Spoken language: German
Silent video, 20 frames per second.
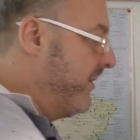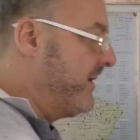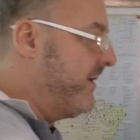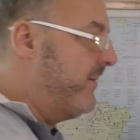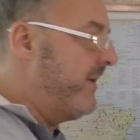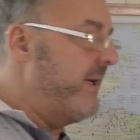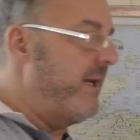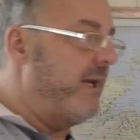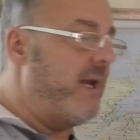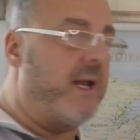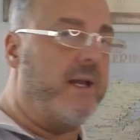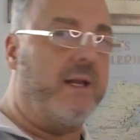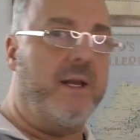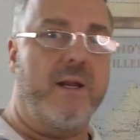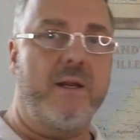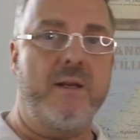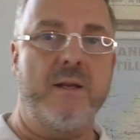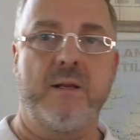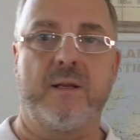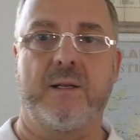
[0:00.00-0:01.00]
uns einmal den
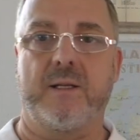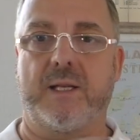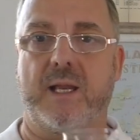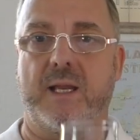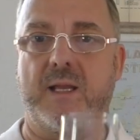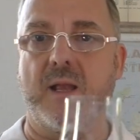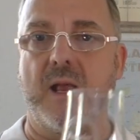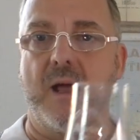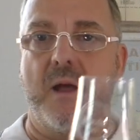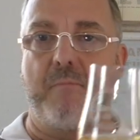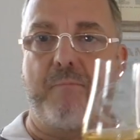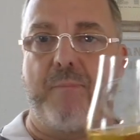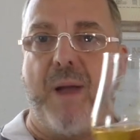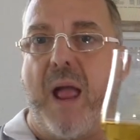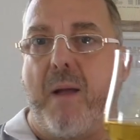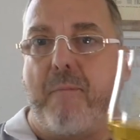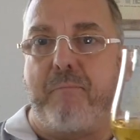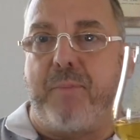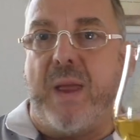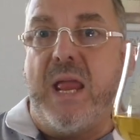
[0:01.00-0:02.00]
anderen, den
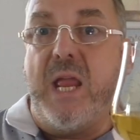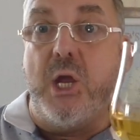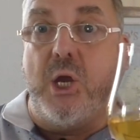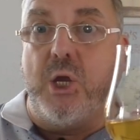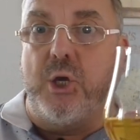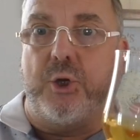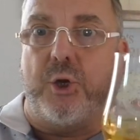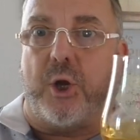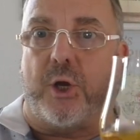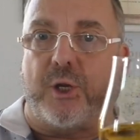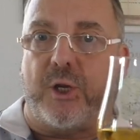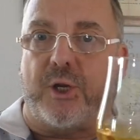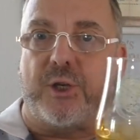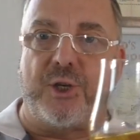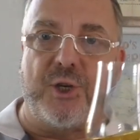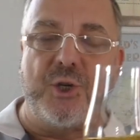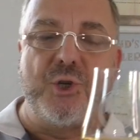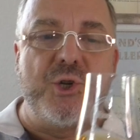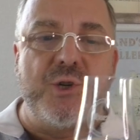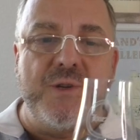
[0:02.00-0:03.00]
Pepited
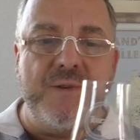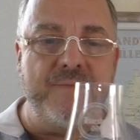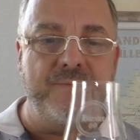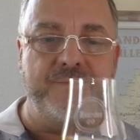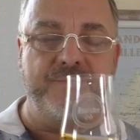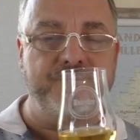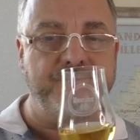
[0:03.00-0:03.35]
Edition.